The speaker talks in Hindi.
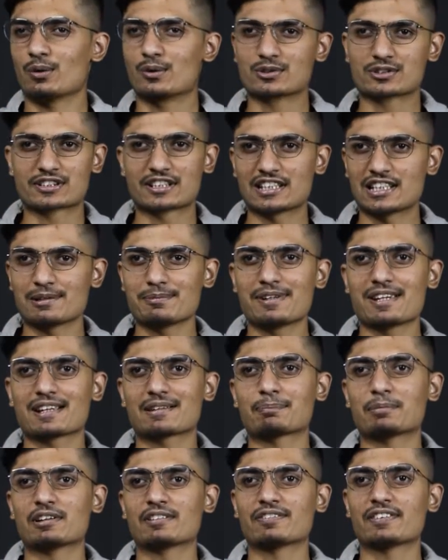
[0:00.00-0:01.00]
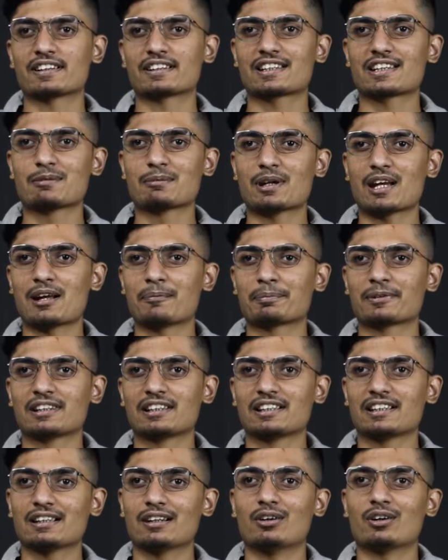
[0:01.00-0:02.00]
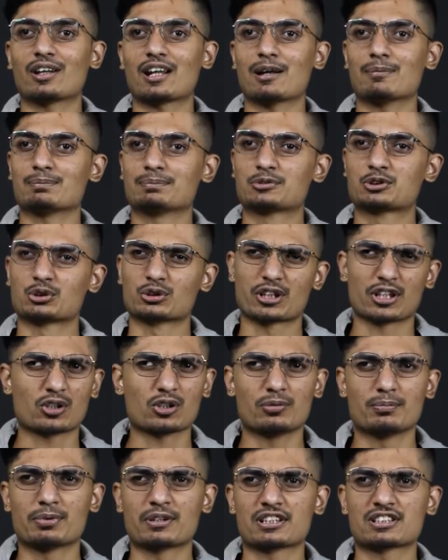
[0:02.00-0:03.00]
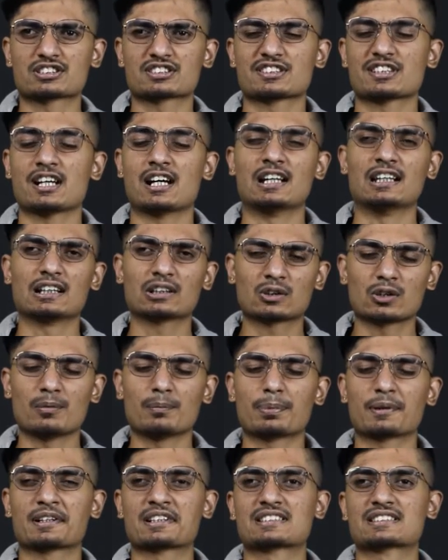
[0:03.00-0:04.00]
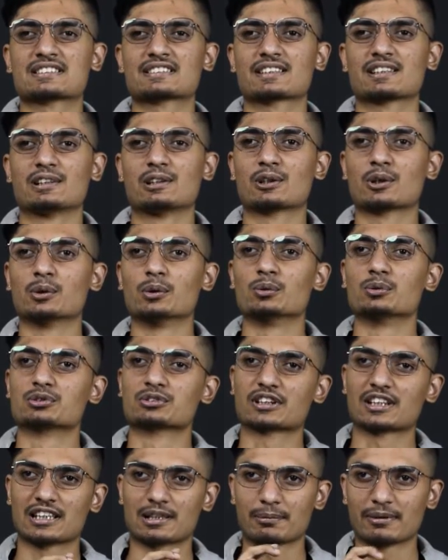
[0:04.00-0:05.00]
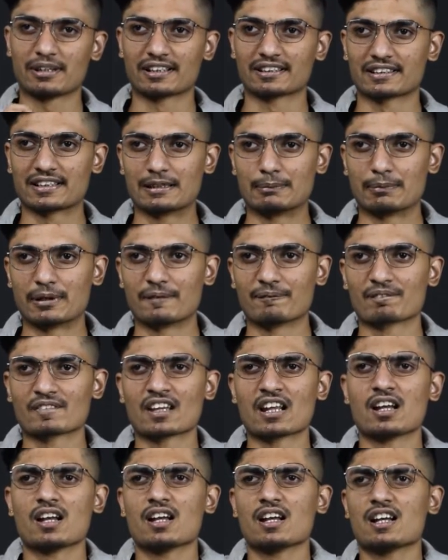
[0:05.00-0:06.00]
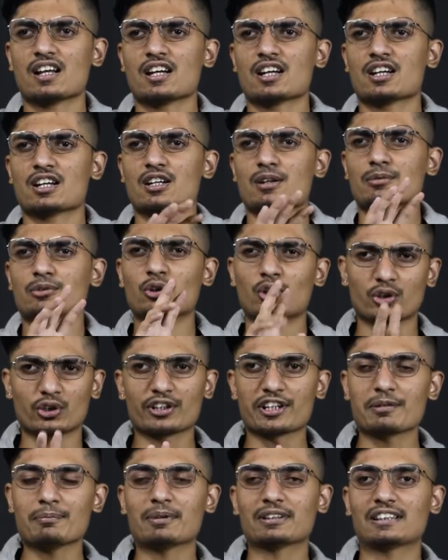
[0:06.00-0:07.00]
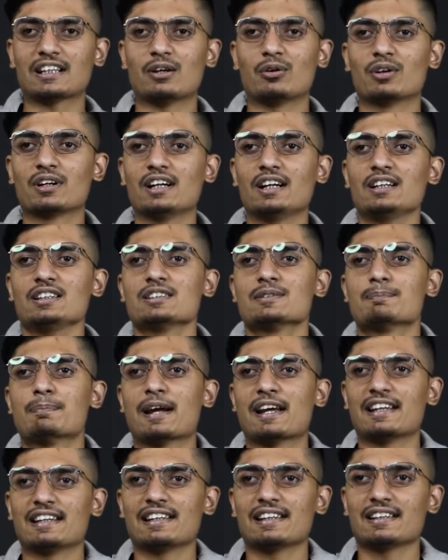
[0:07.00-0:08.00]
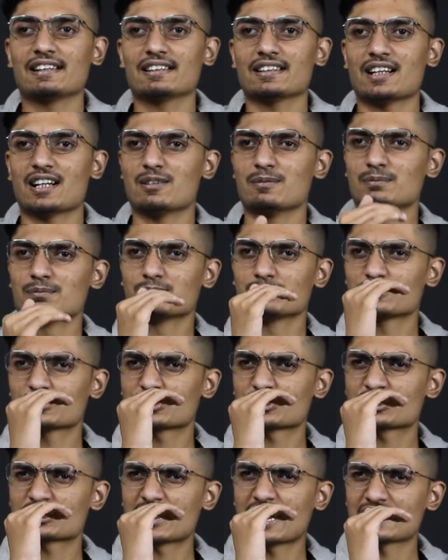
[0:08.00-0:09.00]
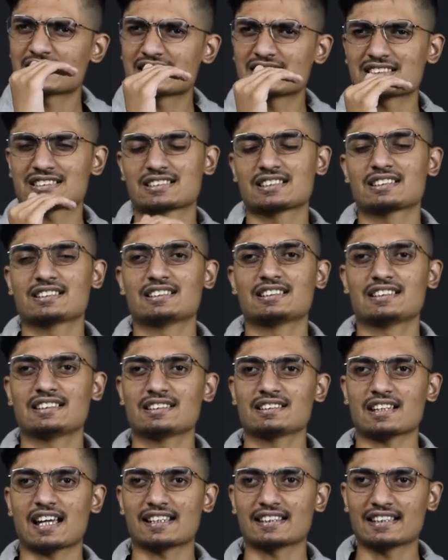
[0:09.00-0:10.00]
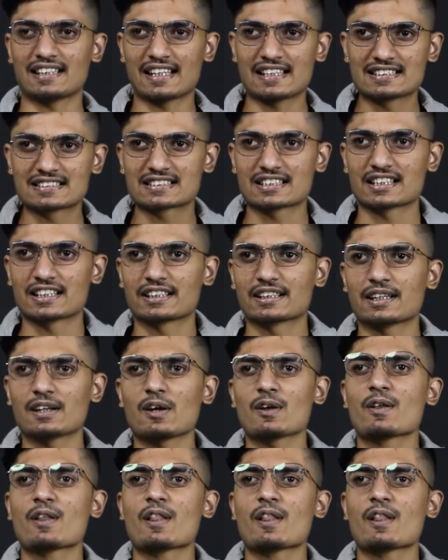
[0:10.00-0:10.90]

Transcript: उसके लिए भी एक परफेक्ट टीम है आपके लिए और आप छोटे कॉम्पिटिशन या अलग कॉम्पिटिशन खेल रहे हो उसके लिए भी एक टीम है दोनों टीम बताऊंगा पहले हम स्टैटिस्टिकली एनालाइज करेंगे